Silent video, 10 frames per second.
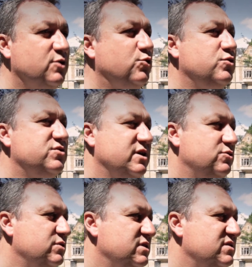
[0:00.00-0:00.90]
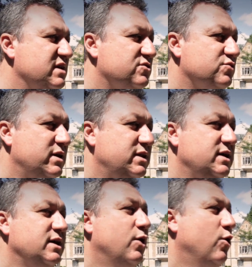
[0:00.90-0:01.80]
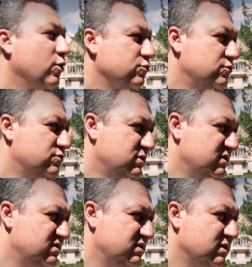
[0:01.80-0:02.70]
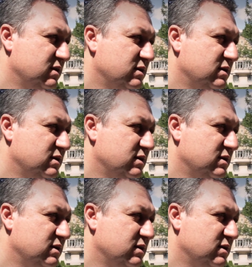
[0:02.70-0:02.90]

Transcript: ou que ces Tunisiens soient nés hors de Tunisie.